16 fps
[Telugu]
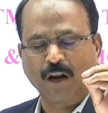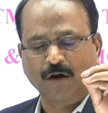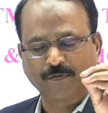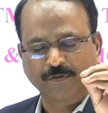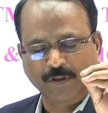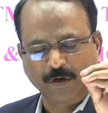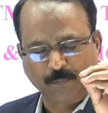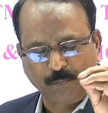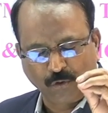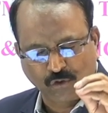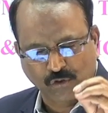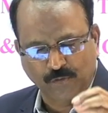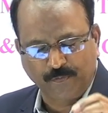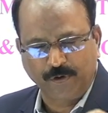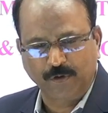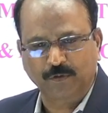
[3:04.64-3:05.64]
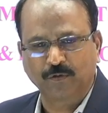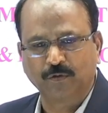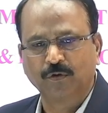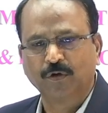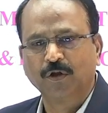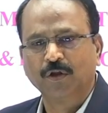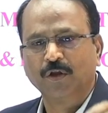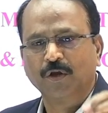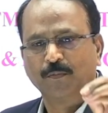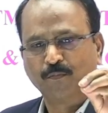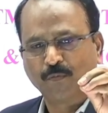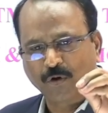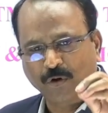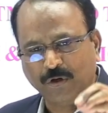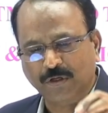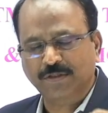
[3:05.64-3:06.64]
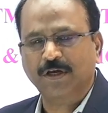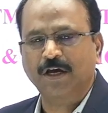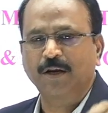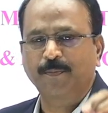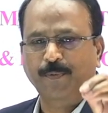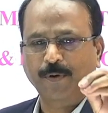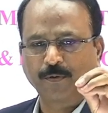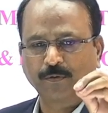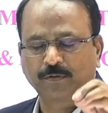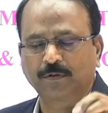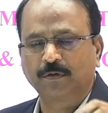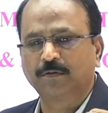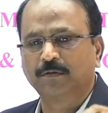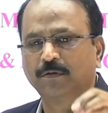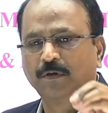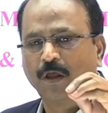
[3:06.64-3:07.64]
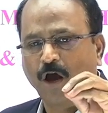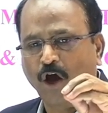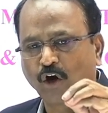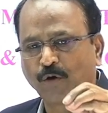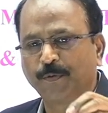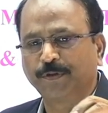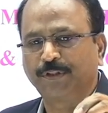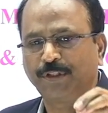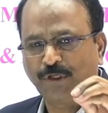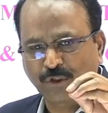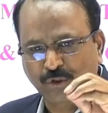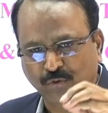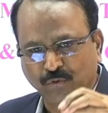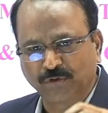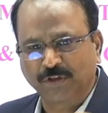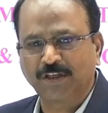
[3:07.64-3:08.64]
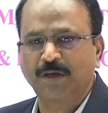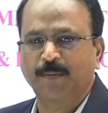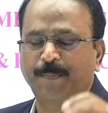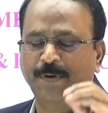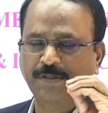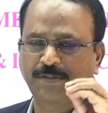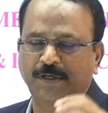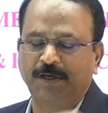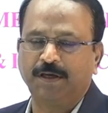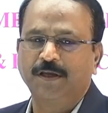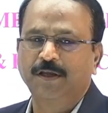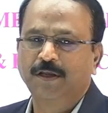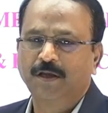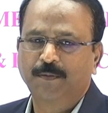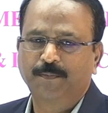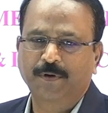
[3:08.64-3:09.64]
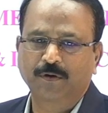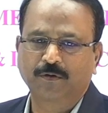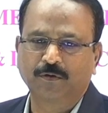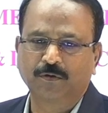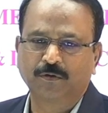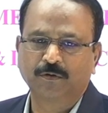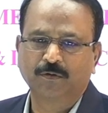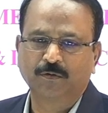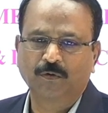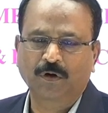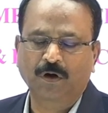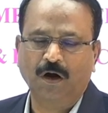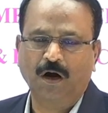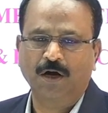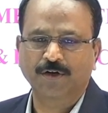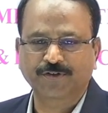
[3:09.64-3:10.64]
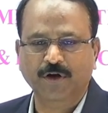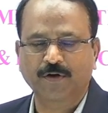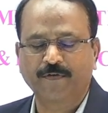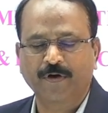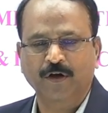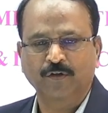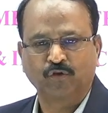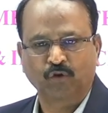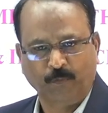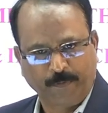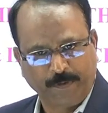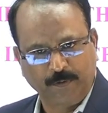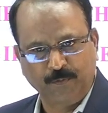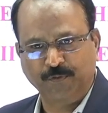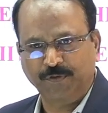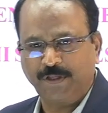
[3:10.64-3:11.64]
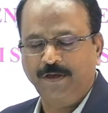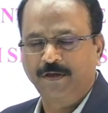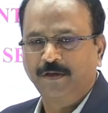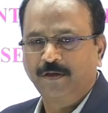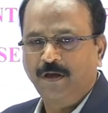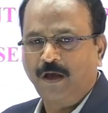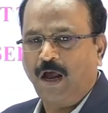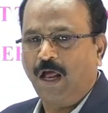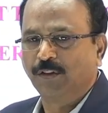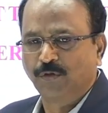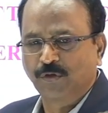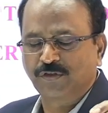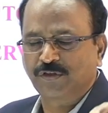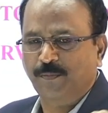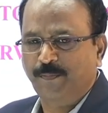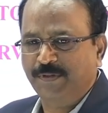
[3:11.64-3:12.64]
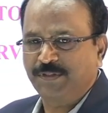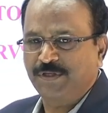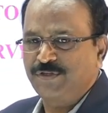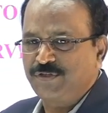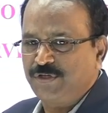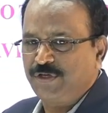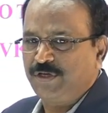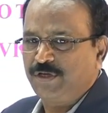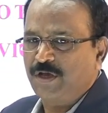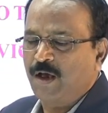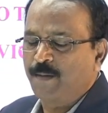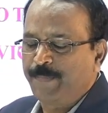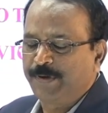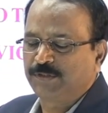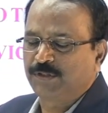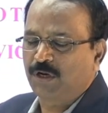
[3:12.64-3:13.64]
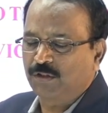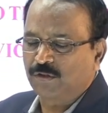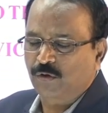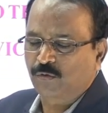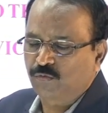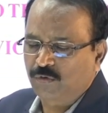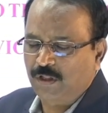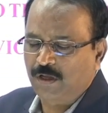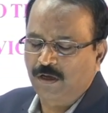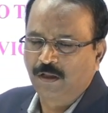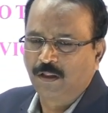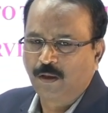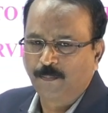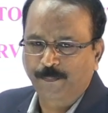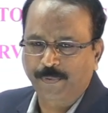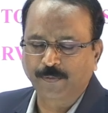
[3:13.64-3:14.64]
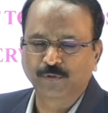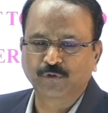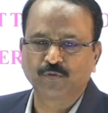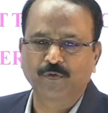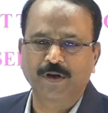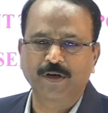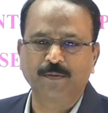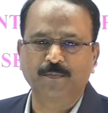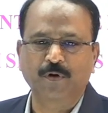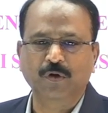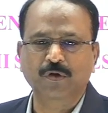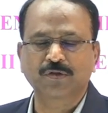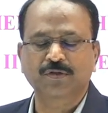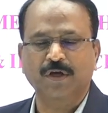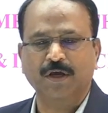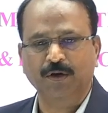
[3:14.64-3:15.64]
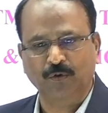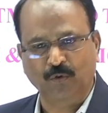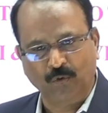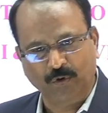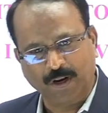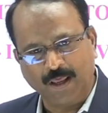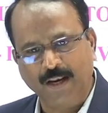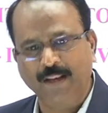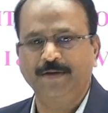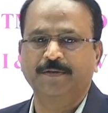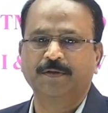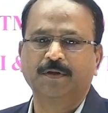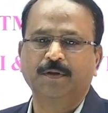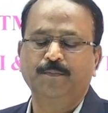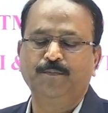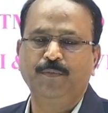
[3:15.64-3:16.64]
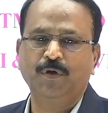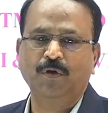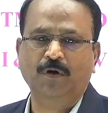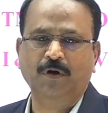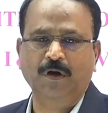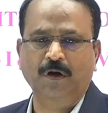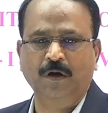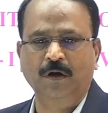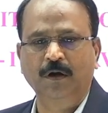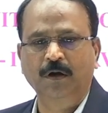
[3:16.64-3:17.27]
నాలుగు వందల పోస్టుల వరకు మరొకసారి ప్రభుత్వం అనుమతి ఇస్తుందని చెప్పేసి మనకు ఒక ఆశావాహ దృక్పథం ఉంది అందుకు సంబంధించి అభ్యర్థులంతా కూడా ప్రభుత్వాన్ని మరొకసారి కోరాలి మీ యొక్క